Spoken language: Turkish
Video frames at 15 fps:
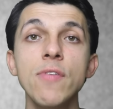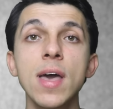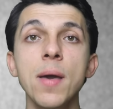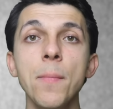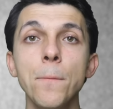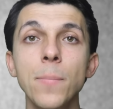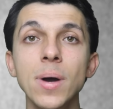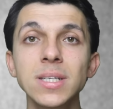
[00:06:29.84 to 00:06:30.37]

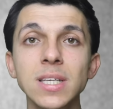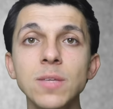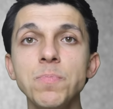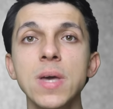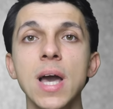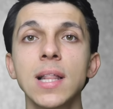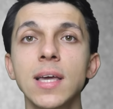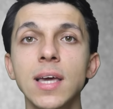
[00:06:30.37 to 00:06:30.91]
ve
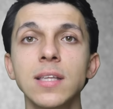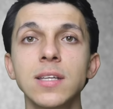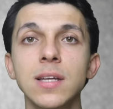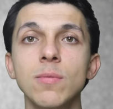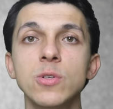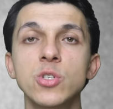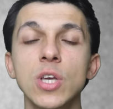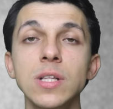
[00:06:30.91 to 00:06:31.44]
basit bir hale
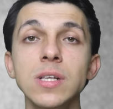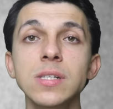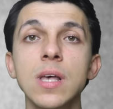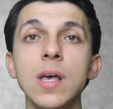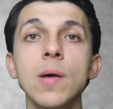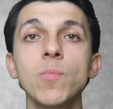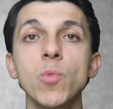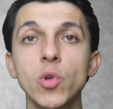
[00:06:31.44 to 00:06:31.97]
getirebileceğiniz
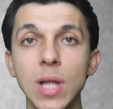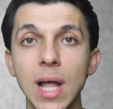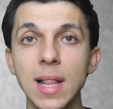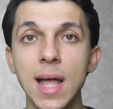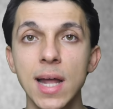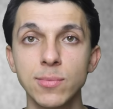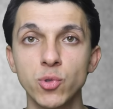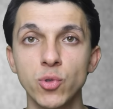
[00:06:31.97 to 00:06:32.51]

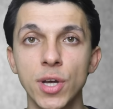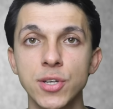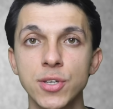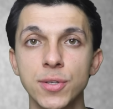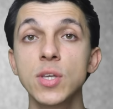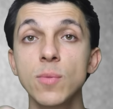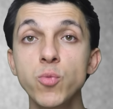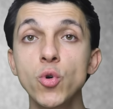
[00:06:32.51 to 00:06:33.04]
modeller bunlar.
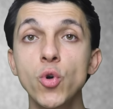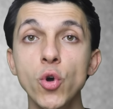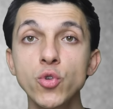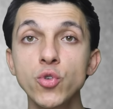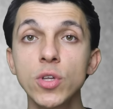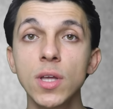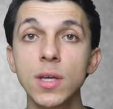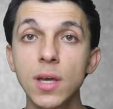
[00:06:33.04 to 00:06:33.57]
İşte bu
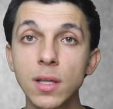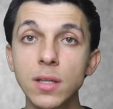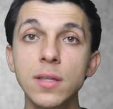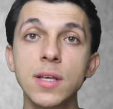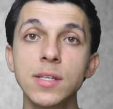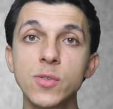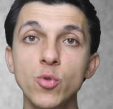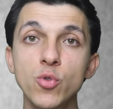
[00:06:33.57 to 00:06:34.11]
konuda da
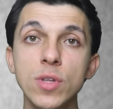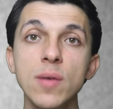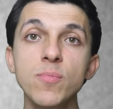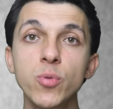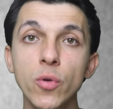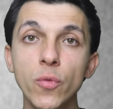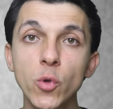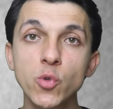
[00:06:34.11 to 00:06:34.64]
Yalın
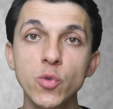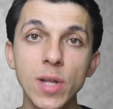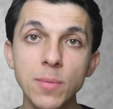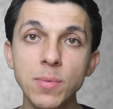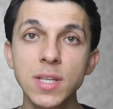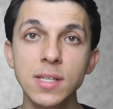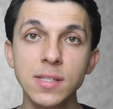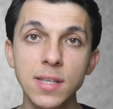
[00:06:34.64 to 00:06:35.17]
Enstitü'den
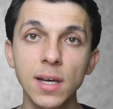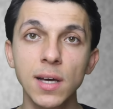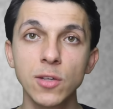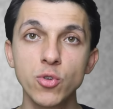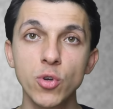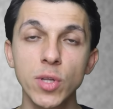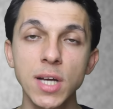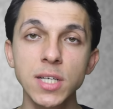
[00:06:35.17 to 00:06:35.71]
profesyonel bir destek
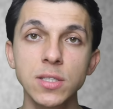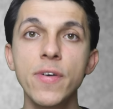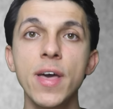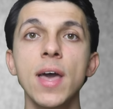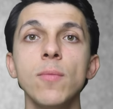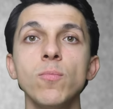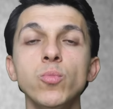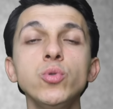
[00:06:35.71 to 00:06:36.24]
alıyorlar
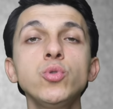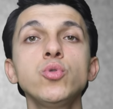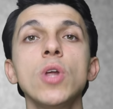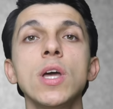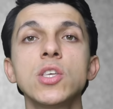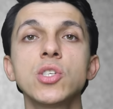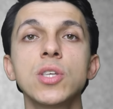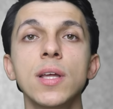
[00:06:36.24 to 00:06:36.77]
ve bu
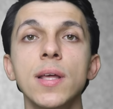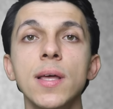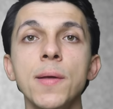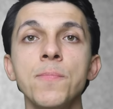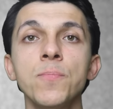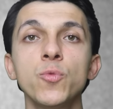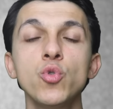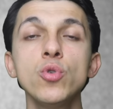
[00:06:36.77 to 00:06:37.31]

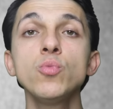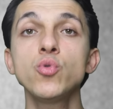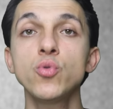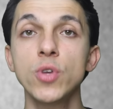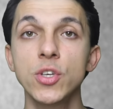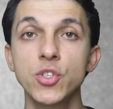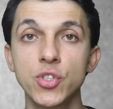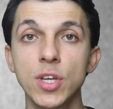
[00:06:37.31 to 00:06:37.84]
süreçleri tüm
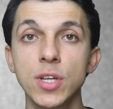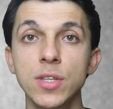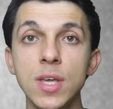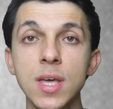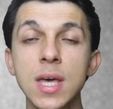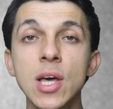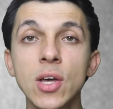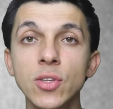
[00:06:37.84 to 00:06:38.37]

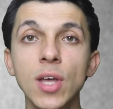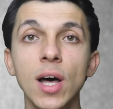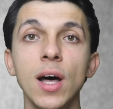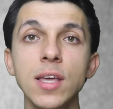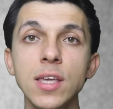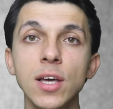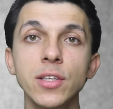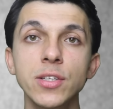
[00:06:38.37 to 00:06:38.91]
süreçlerini
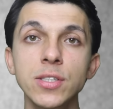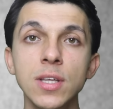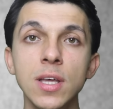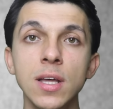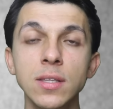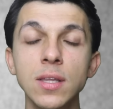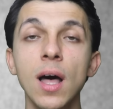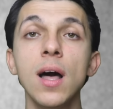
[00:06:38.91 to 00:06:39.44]
daha yalın,
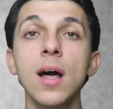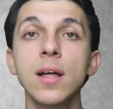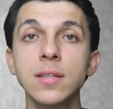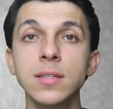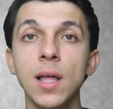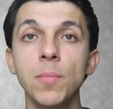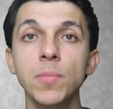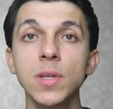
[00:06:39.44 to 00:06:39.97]
daha
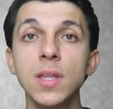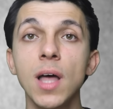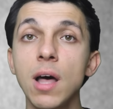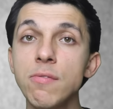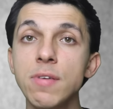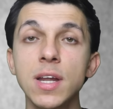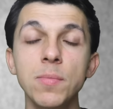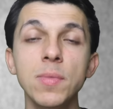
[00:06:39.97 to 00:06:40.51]
anlamlı,
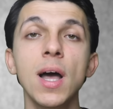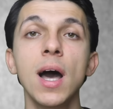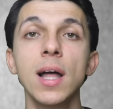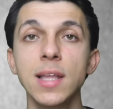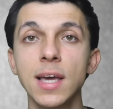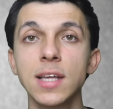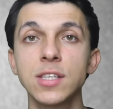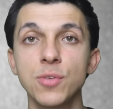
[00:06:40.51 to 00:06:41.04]
daha verimli
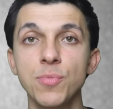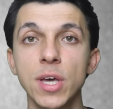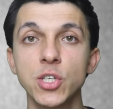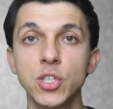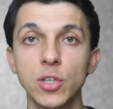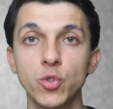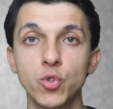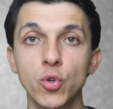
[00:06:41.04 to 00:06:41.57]
hale getirmeye
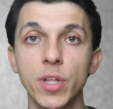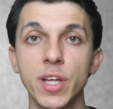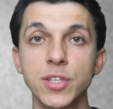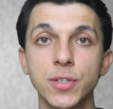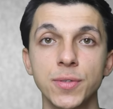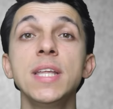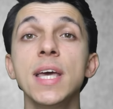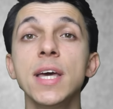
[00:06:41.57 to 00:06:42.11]
çalışıyorlar.
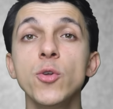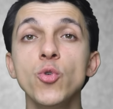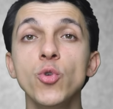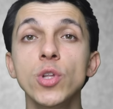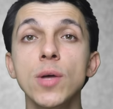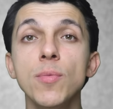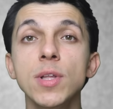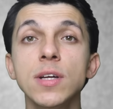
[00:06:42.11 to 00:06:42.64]
Bir diğer
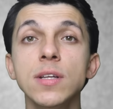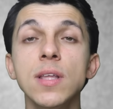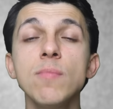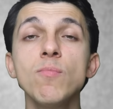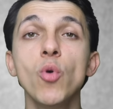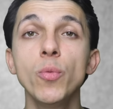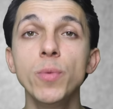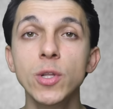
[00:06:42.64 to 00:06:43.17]
uygulamaları da
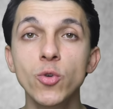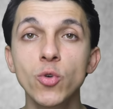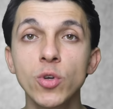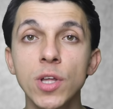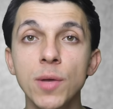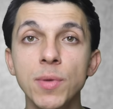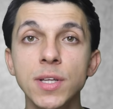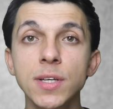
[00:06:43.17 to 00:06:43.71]
mobil
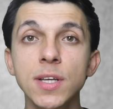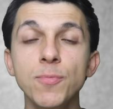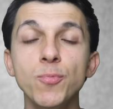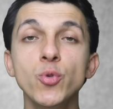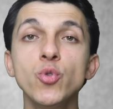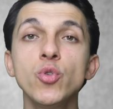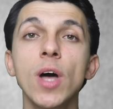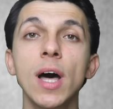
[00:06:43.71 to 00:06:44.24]

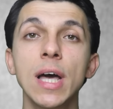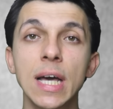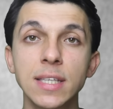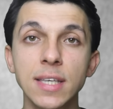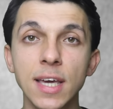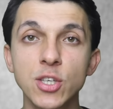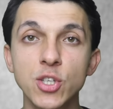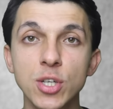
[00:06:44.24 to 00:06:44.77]
uygulamaları. Bunu da
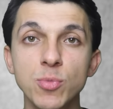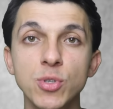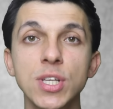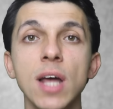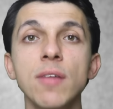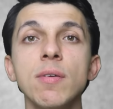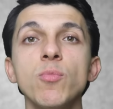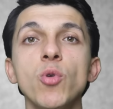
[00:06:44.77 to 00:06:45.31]
hayata
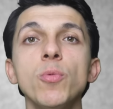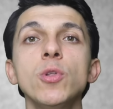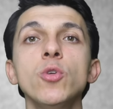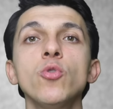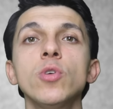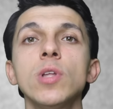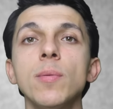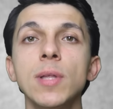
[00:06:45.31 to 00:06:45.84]
geçirmişler ve mobil
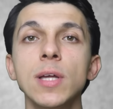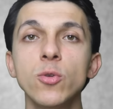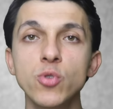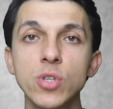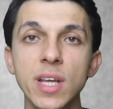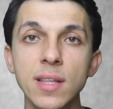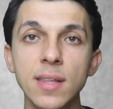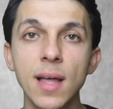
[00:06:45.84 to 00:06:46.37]
uygulamaları
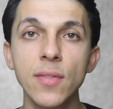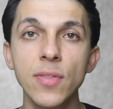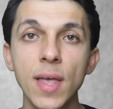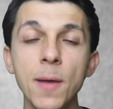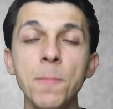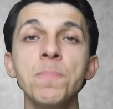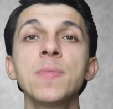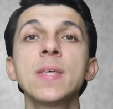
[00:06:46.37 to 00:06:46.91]
üzerinden
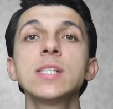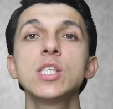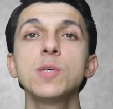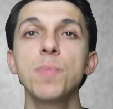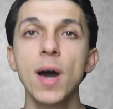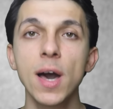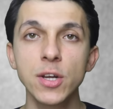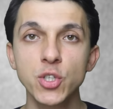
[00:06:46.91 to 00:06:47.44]
de
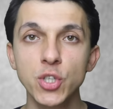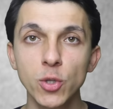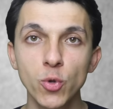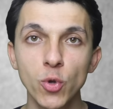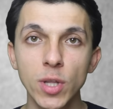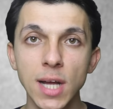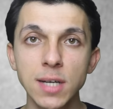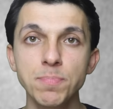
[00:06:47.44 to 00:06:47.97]
sipariş
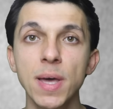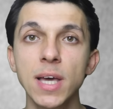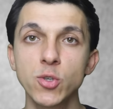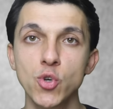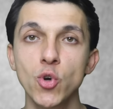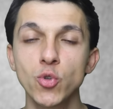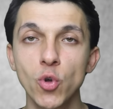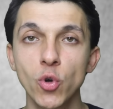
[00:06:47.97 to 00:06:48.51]
alıyorlar
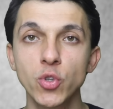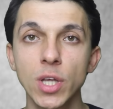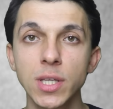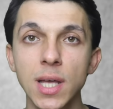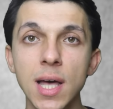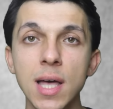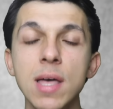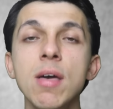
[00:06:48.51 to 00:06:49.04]
pek çok
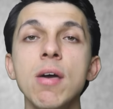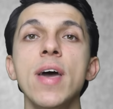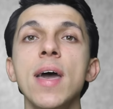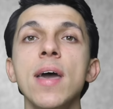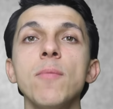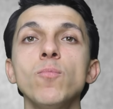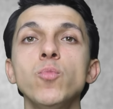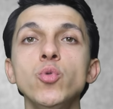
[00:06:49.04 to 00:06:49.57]
noktada
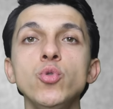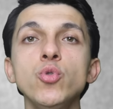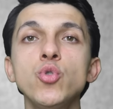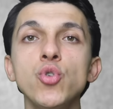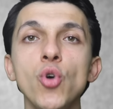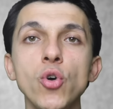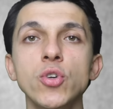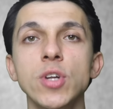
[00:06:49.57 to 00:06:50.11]
ve
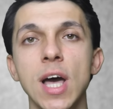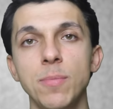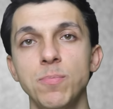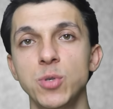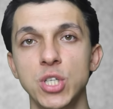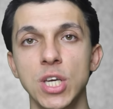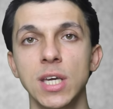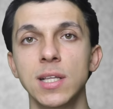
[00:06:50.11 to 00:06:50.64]
bunu çok
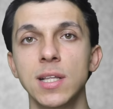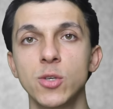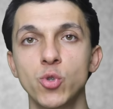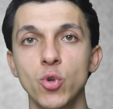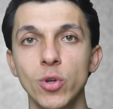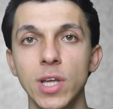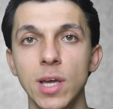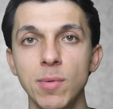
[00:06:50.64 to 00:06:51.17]
rahat bir şekilde
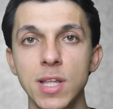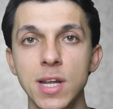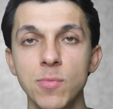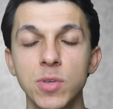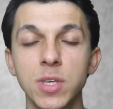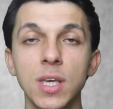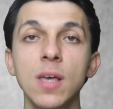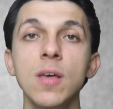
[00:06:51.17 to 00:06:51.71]

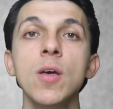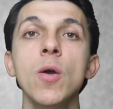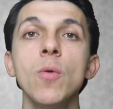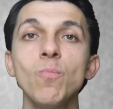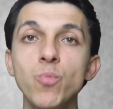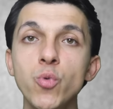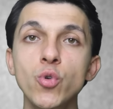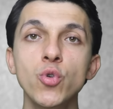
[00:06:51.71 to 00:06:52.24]
söyleyebilirim ki
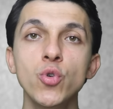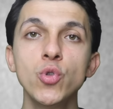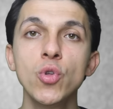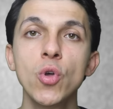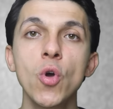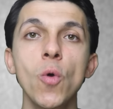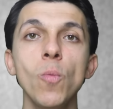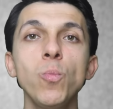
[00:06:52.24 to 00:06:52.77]
bugün
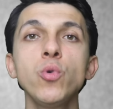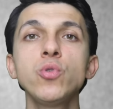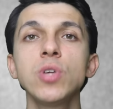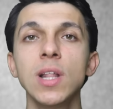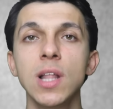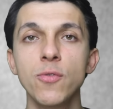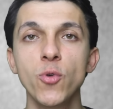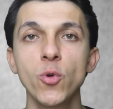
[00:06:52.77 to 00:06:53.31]
bu
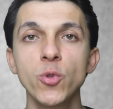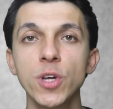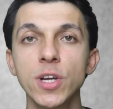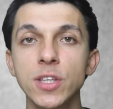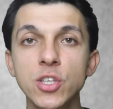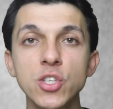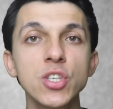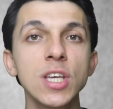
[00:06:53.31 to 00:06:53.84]

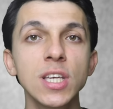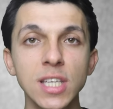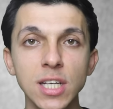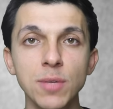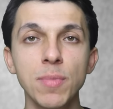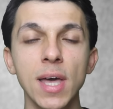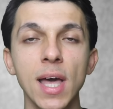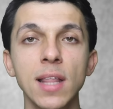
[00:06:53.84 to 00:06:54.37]
telefonların içine
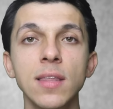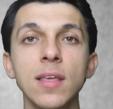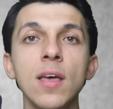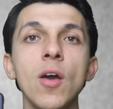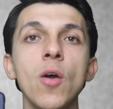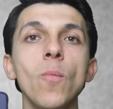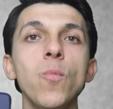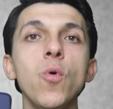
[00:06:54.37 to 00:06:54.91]
girmeyen,
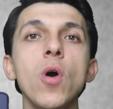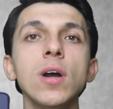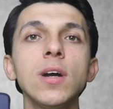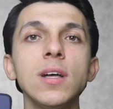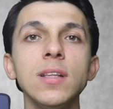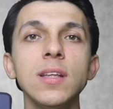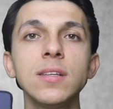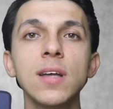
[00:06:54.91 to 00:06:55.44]
bu
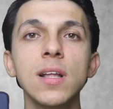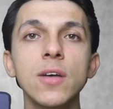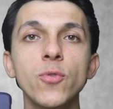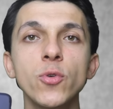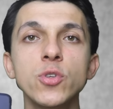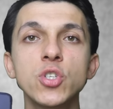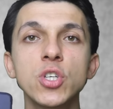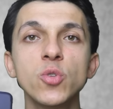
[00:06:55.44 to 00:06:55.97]
akıllı
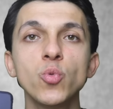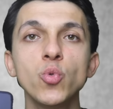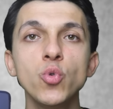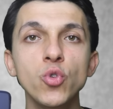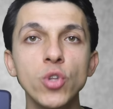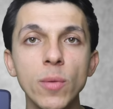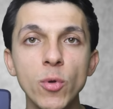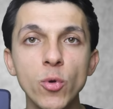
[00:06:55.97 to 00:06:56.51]
telefon için
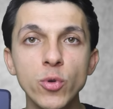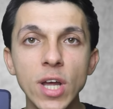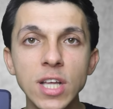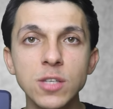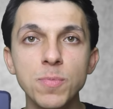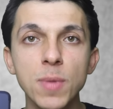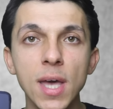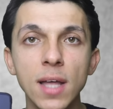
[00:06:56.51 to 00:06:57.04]
uygulama
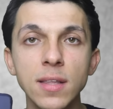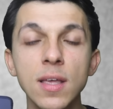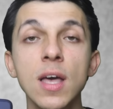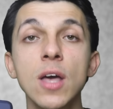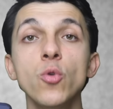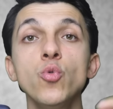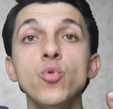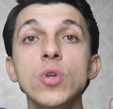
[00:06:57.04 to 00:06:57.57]
üretmeyen,
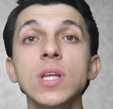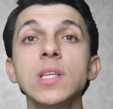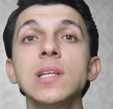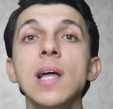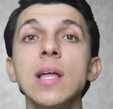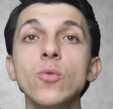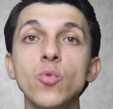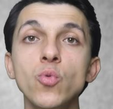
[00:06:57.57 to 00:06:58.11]

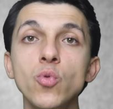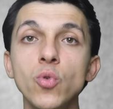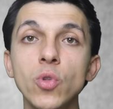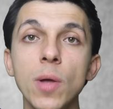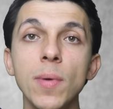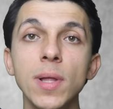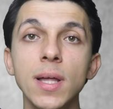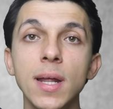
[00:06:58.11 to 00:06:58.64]
üretilen
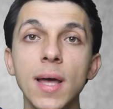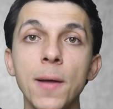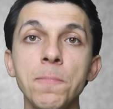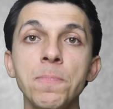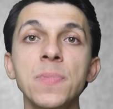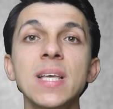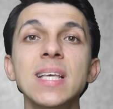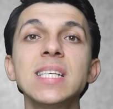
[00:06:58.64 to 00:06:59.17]

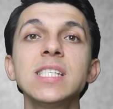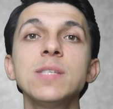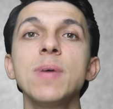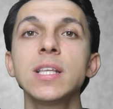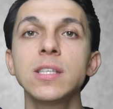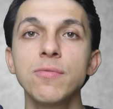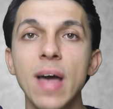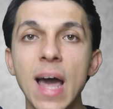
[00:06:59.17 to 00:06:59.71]
uygulamalara
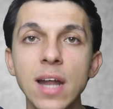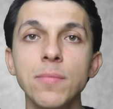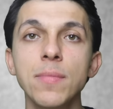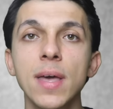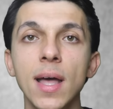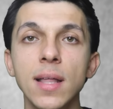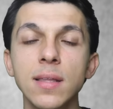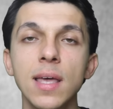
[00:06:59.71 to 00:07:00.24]
hizmet
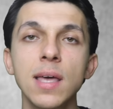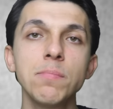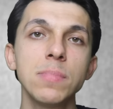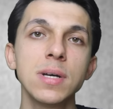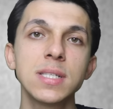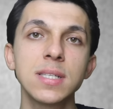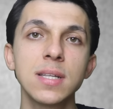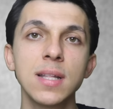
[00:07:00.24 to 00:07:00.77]
vermeyen
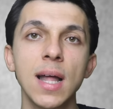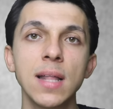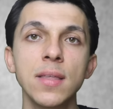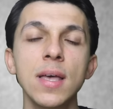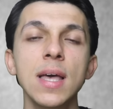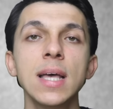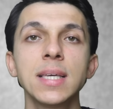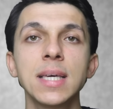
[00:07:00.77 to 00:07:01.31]
en basitinden
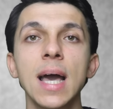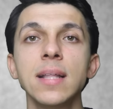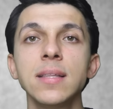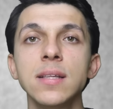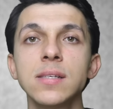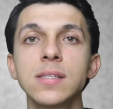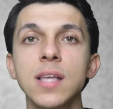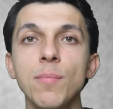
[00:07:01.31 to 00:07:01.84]

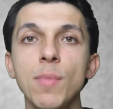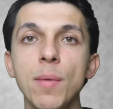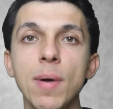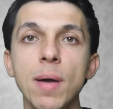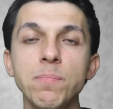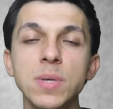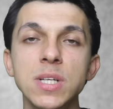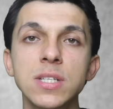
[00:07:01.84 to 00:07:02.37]
kendiniz
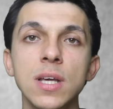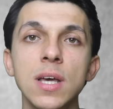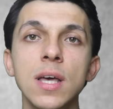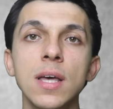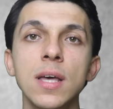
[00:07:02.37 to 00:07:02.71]
tamamen bir